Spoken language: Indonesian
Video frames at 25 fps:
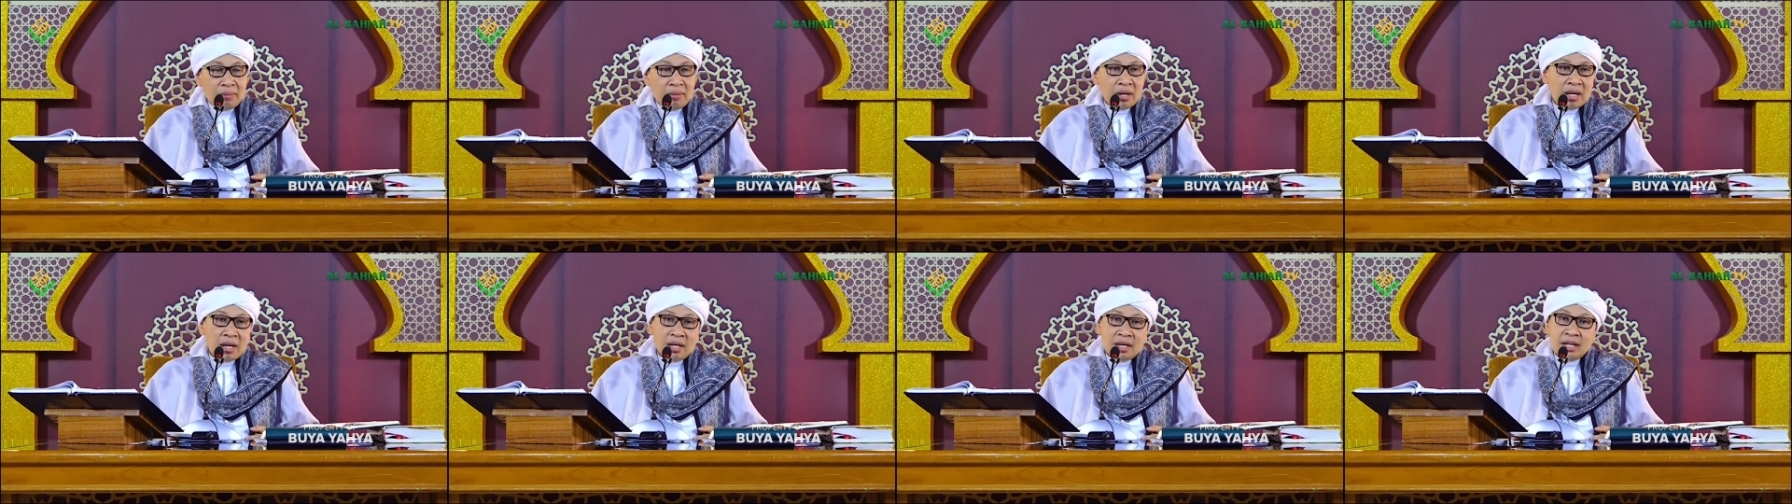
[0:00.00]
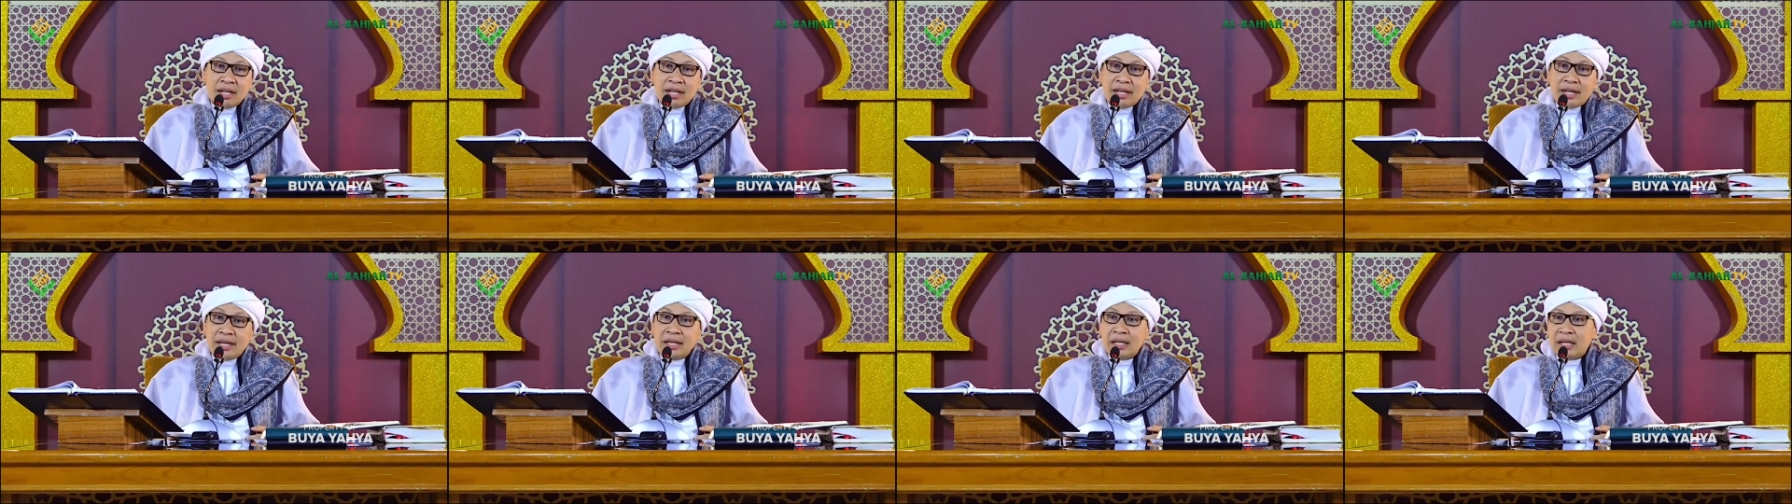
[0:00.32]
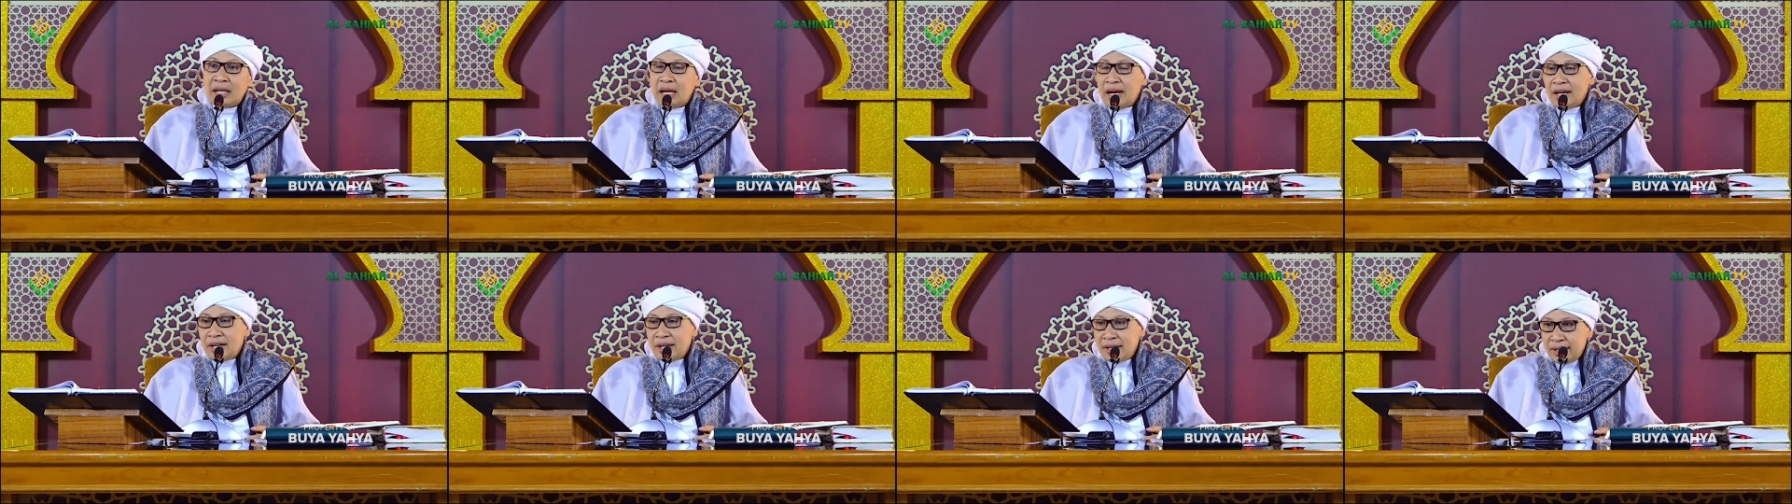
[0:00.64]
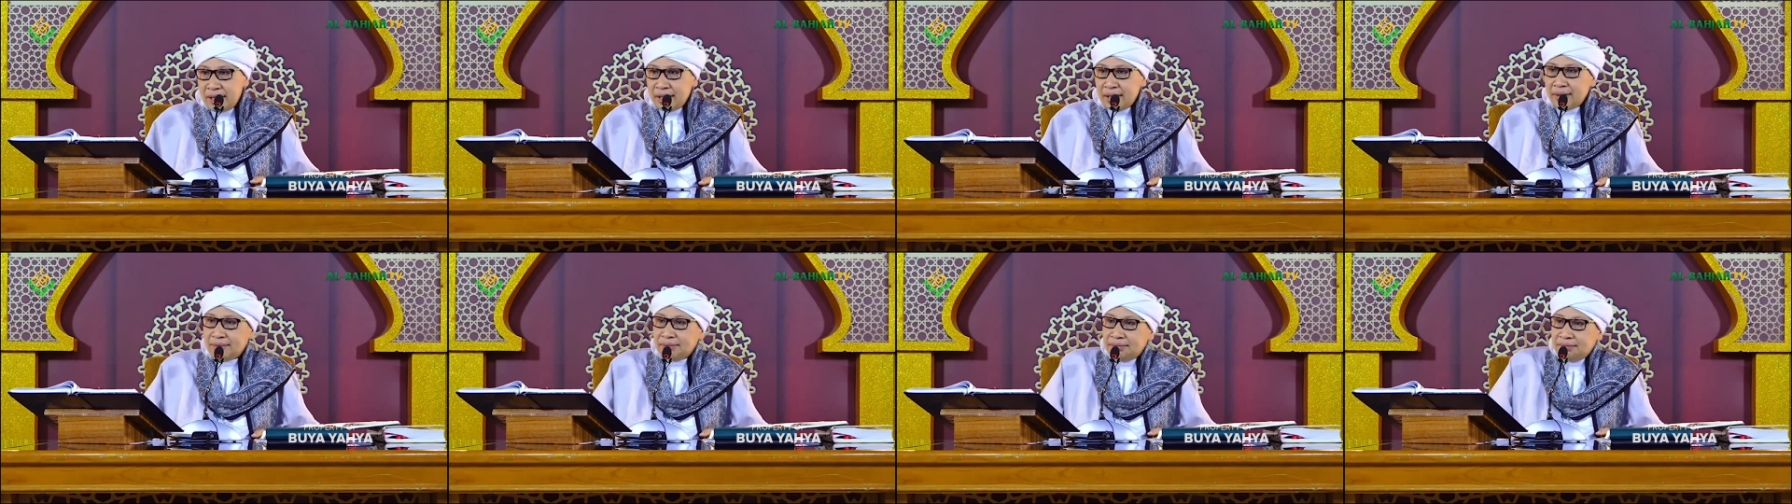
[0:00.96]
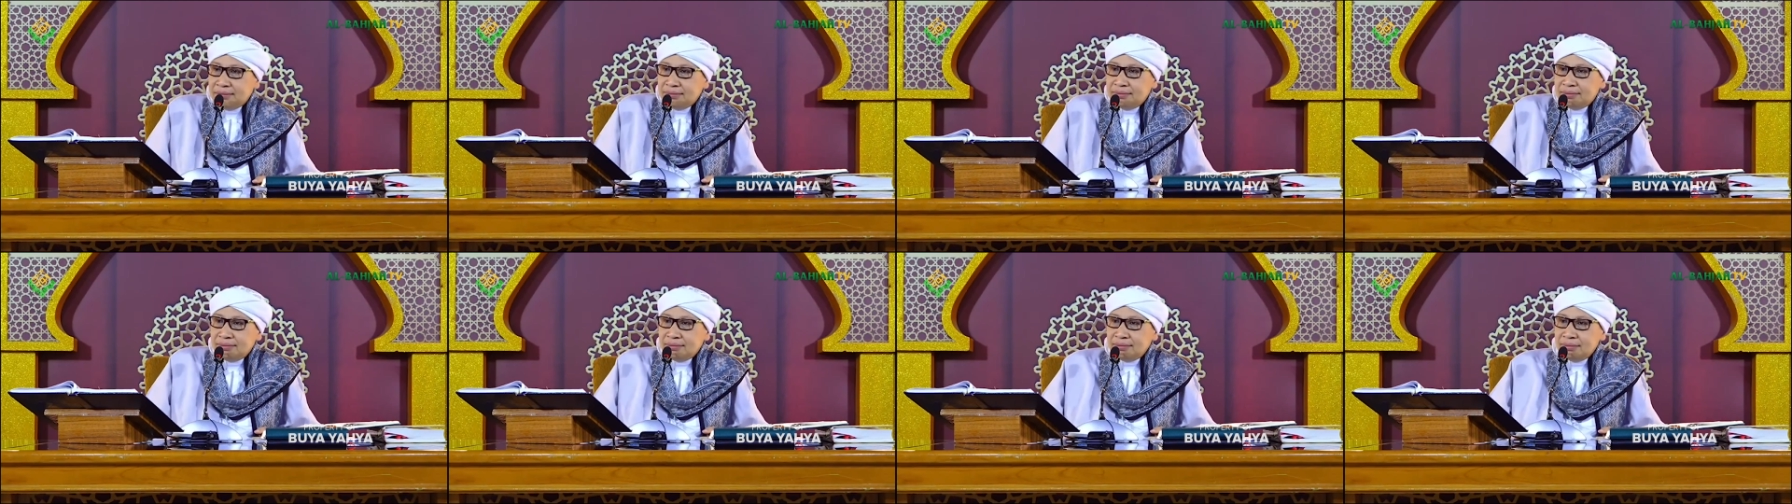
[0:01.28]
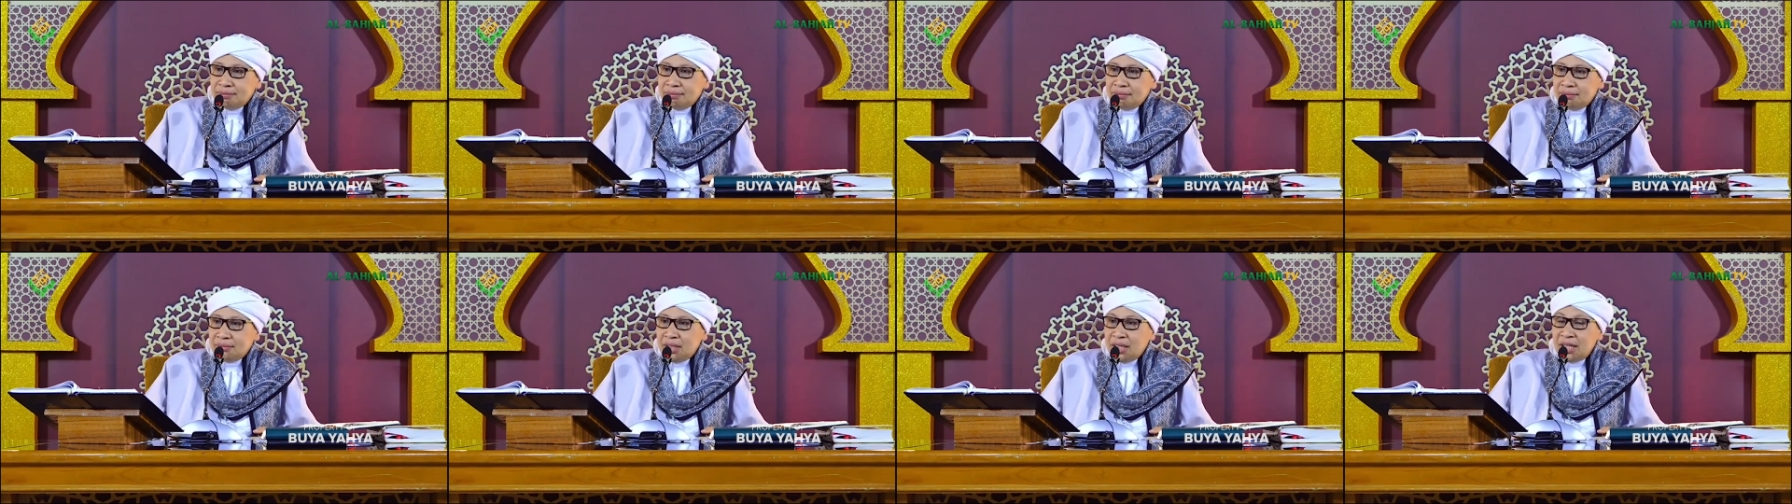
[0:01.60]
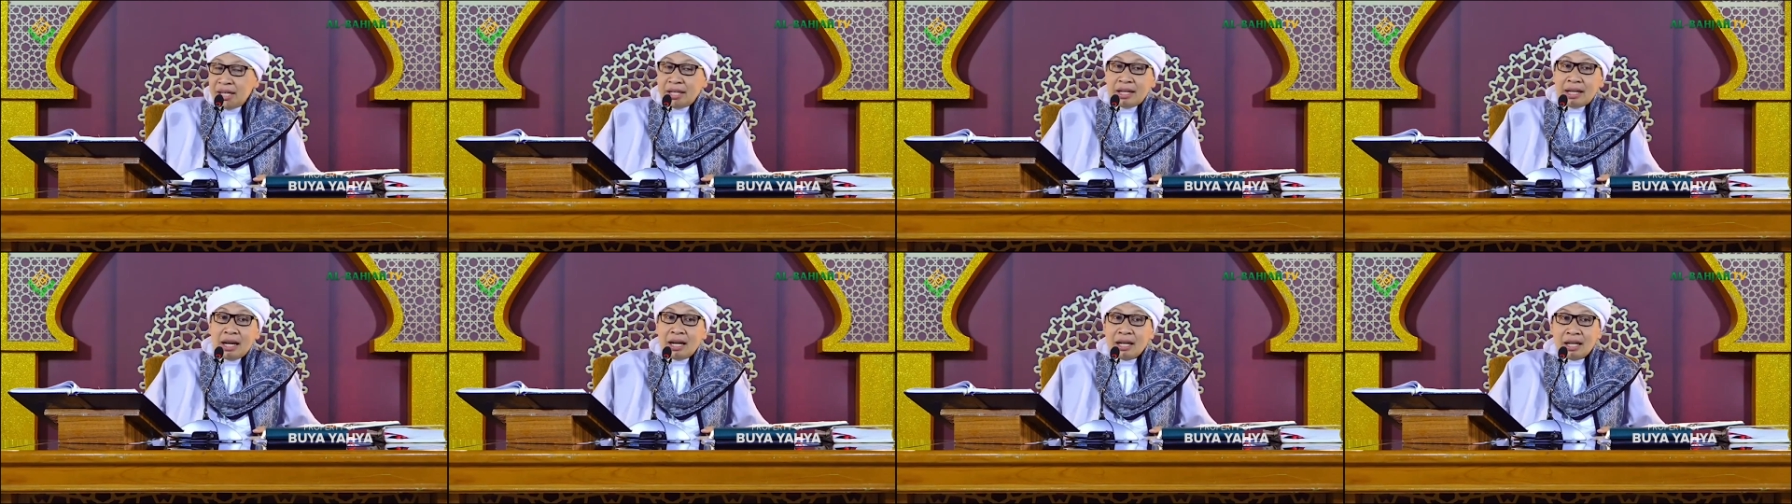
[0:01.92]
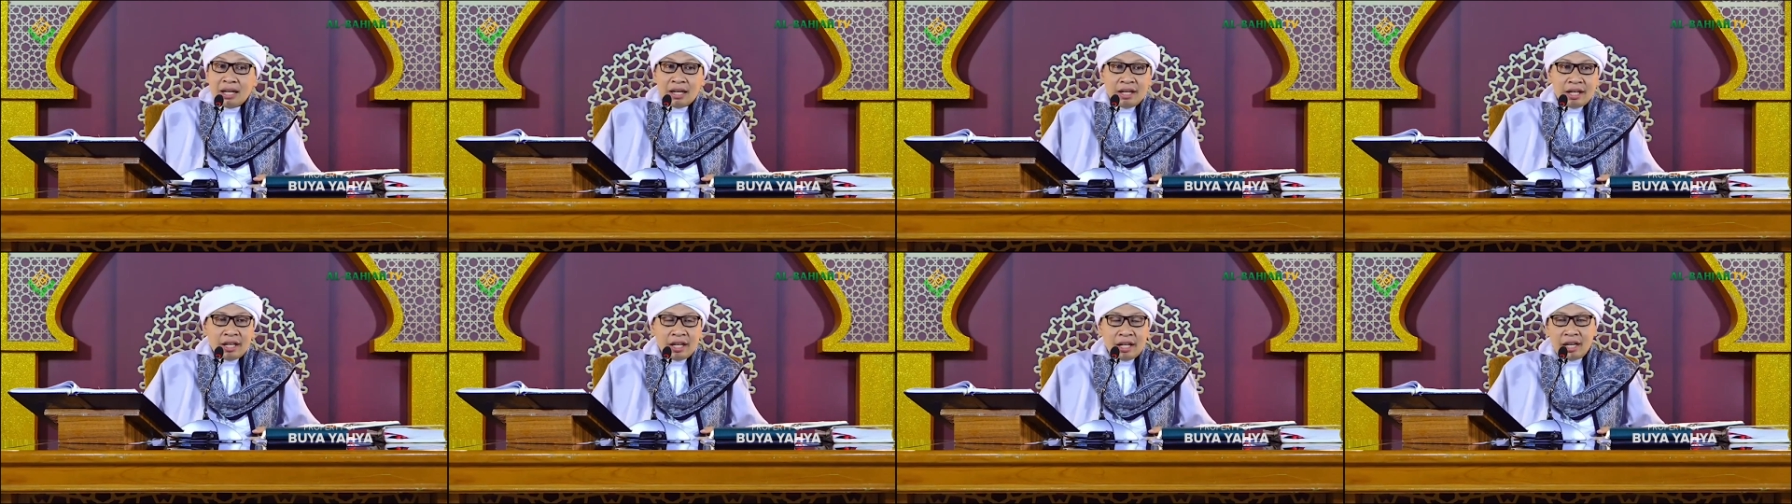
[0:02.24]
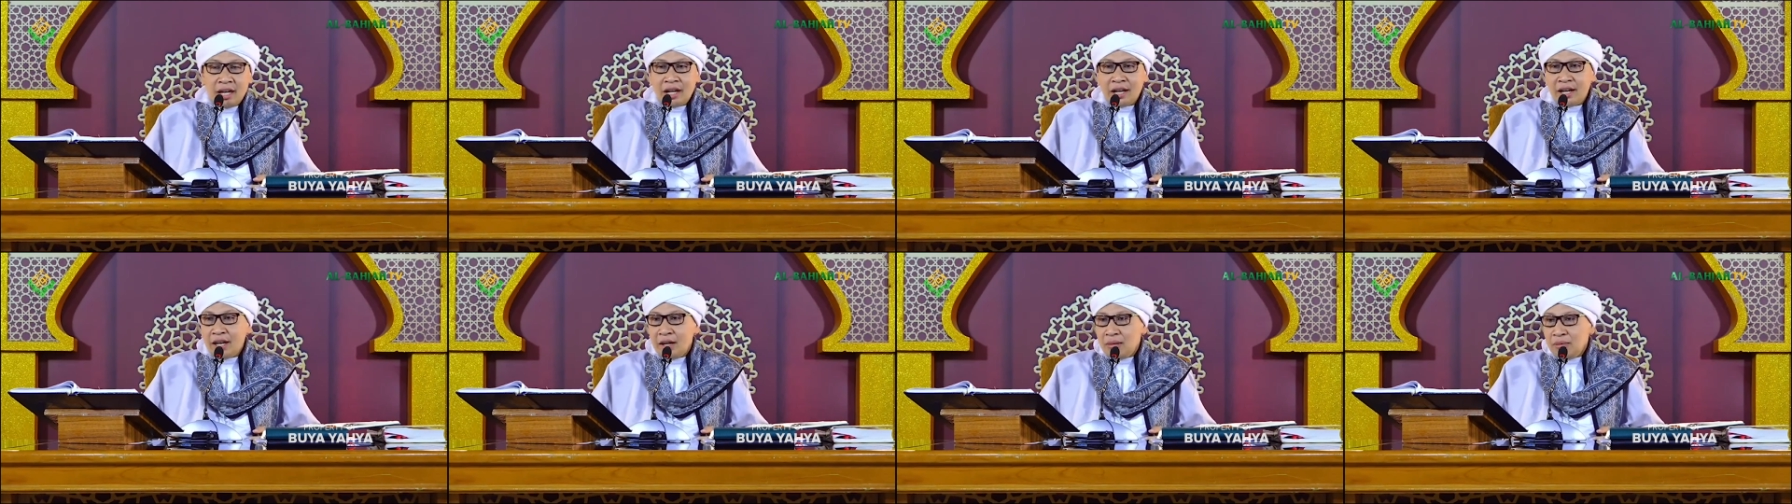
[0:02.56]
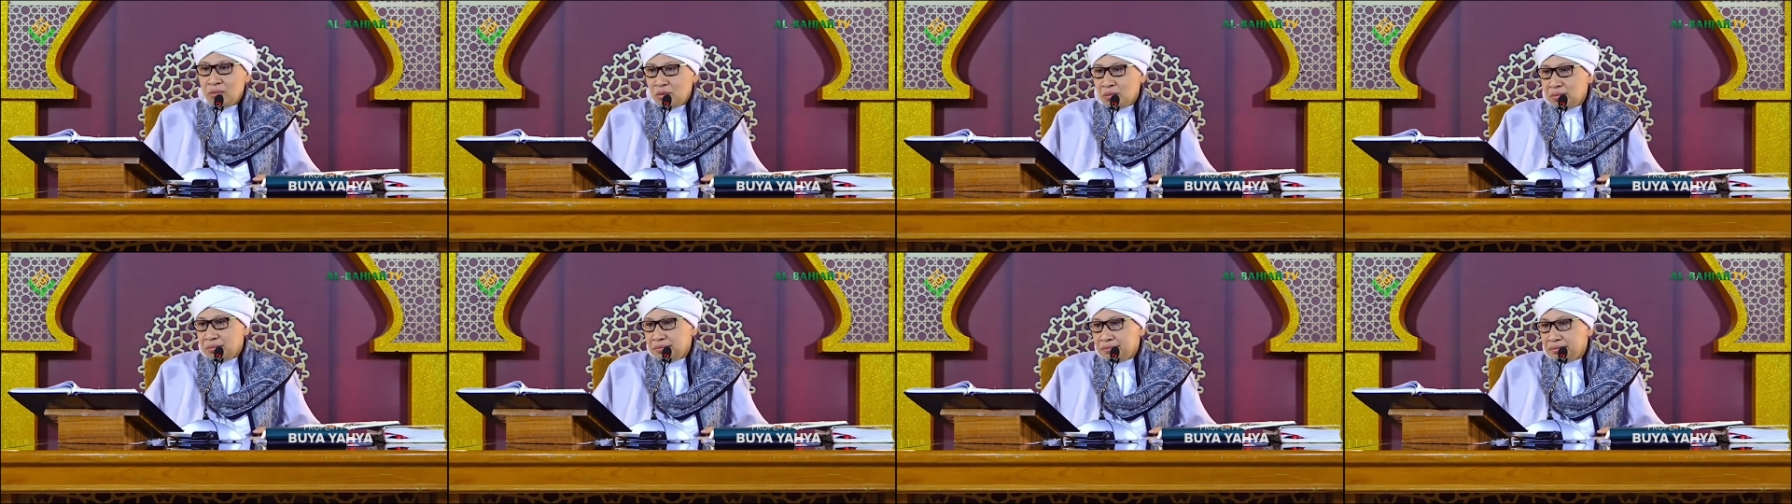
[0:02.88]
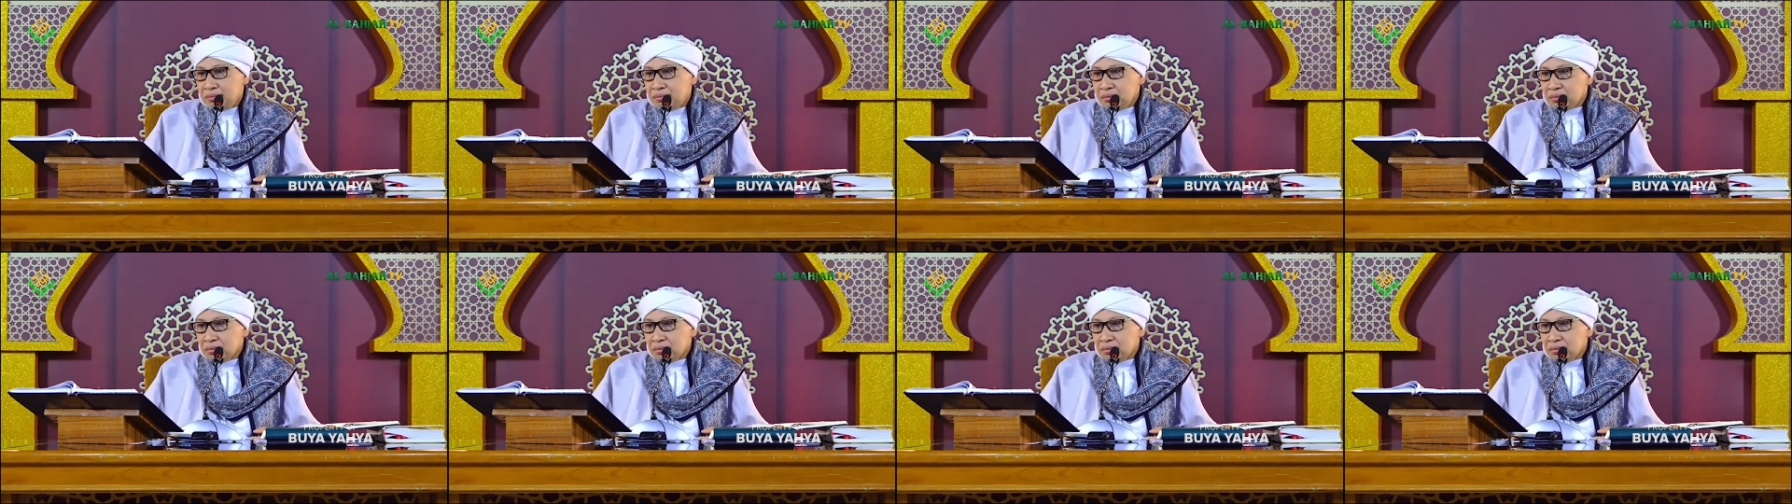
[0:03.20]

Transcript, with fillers: maka nikahilah dia nikahkan dengan anakmu